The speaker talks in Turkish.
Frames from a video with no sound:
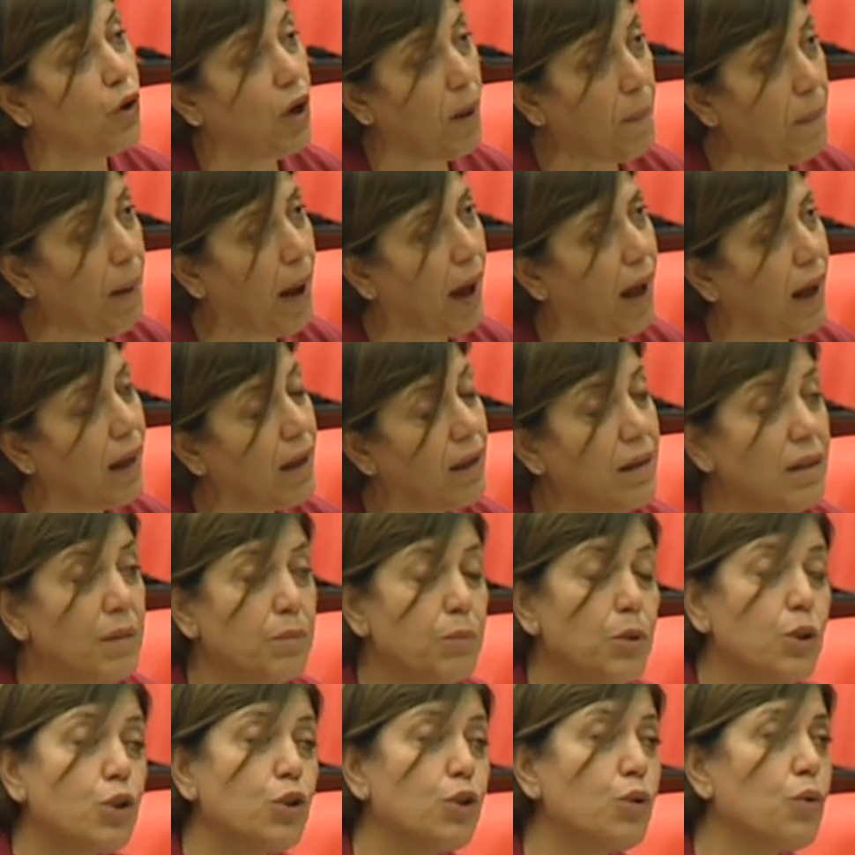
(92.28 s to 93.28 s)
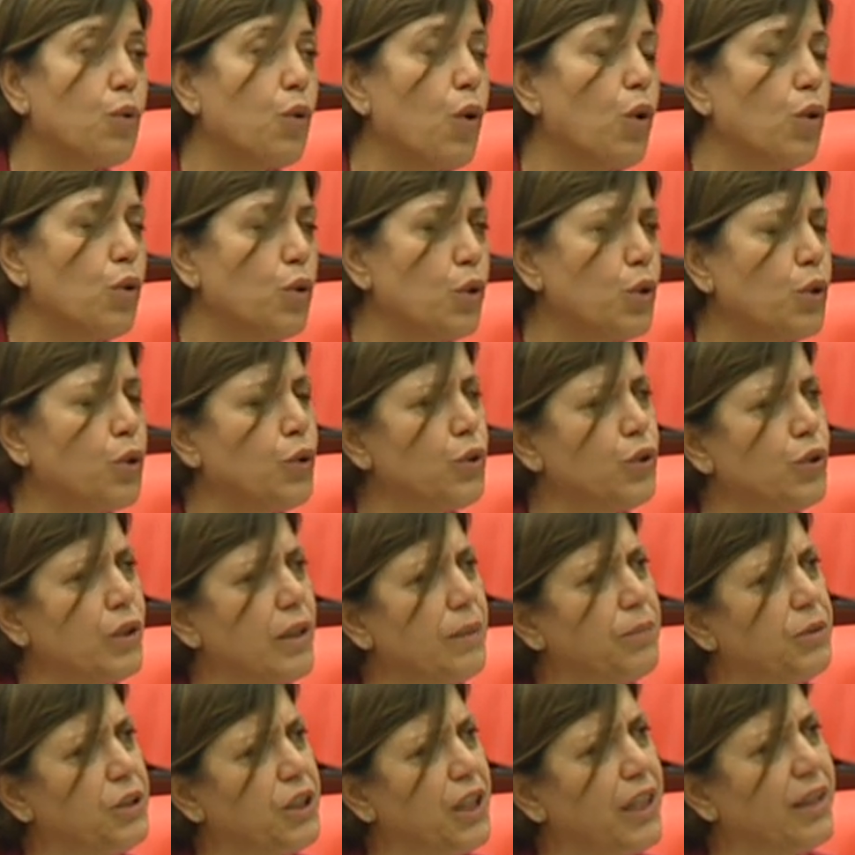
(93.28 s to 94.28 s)
ama bütün kolluk
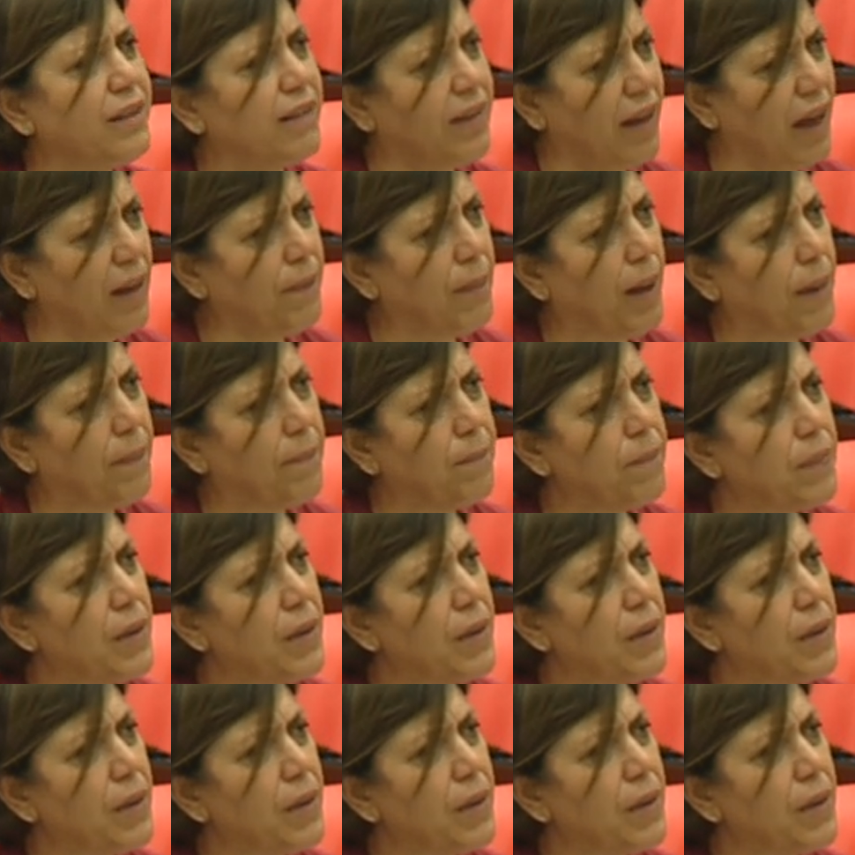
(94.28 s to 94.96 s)
gücüne bir şey diyemem.